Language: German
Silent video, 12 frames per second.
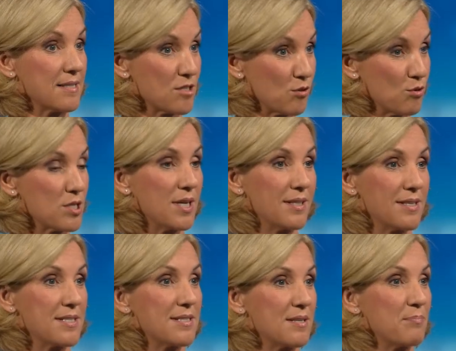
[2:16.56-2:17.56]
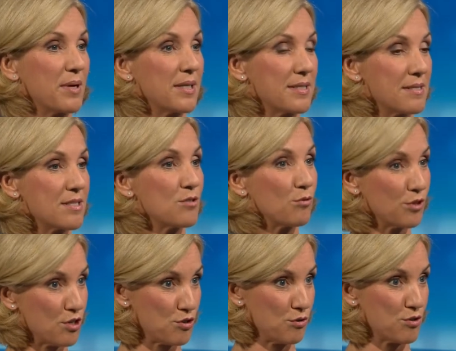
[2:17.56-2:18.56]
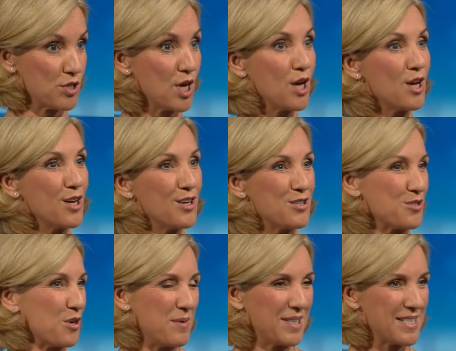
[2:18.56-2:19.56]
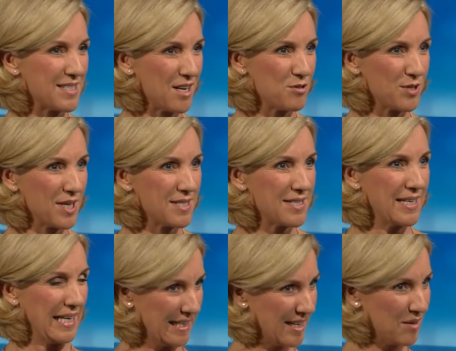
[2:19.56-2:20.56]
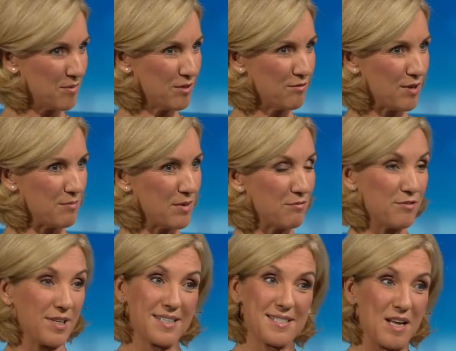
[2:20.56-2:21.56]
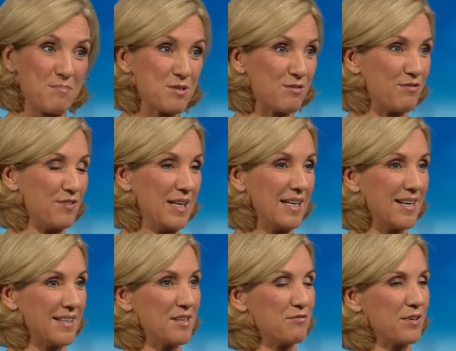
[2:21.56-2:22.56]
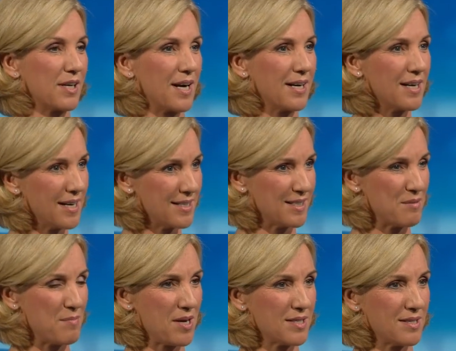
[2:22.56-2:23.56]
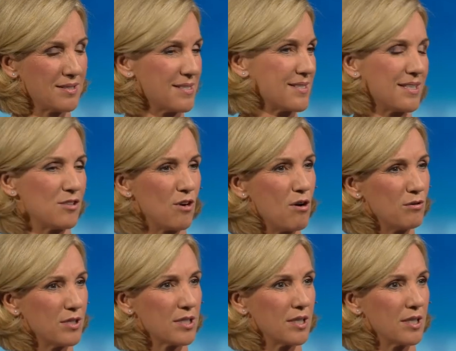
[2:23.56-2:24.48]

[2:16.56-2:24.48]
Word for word: Es ist Russland, das die Separatisten unterstützt. Soll man das also jetzt hinnehmen, weil man vielleicht selbst Fehler in der Vergangenheit gemacht hat? Das geht doch auch nicht.